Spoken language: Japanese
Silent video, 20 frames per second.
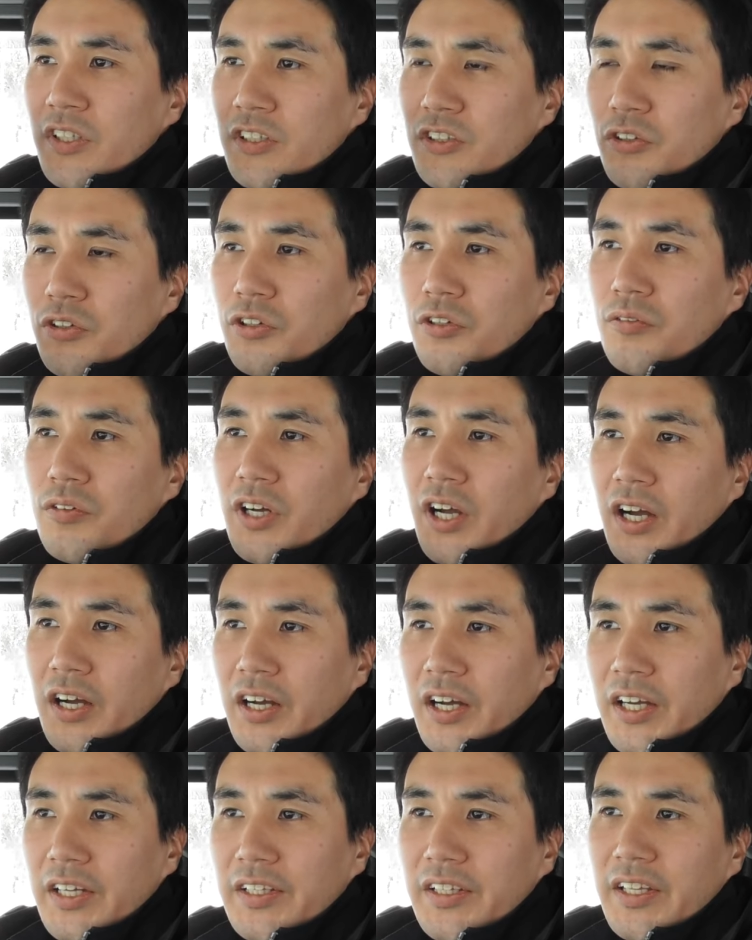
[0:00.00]
そういうのを考
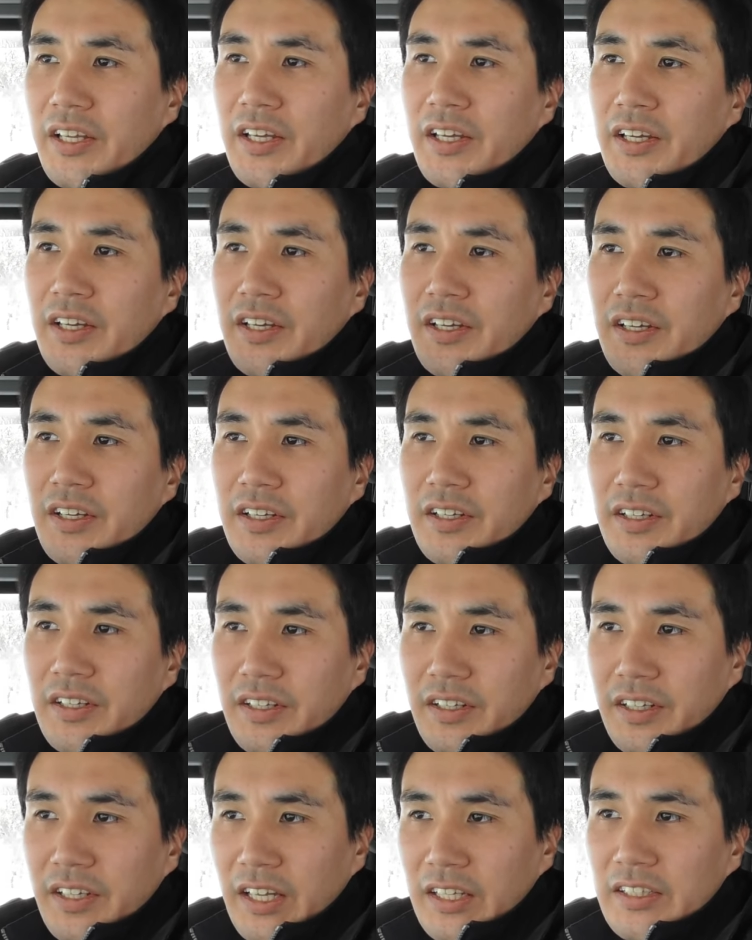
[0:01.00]
えて
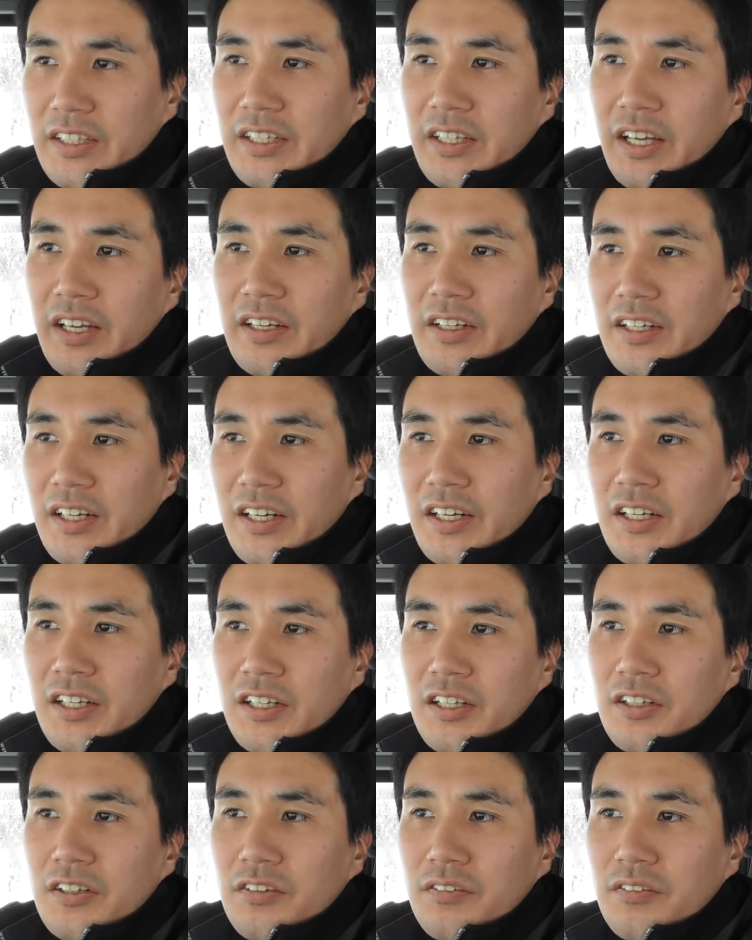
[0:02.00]
やった結果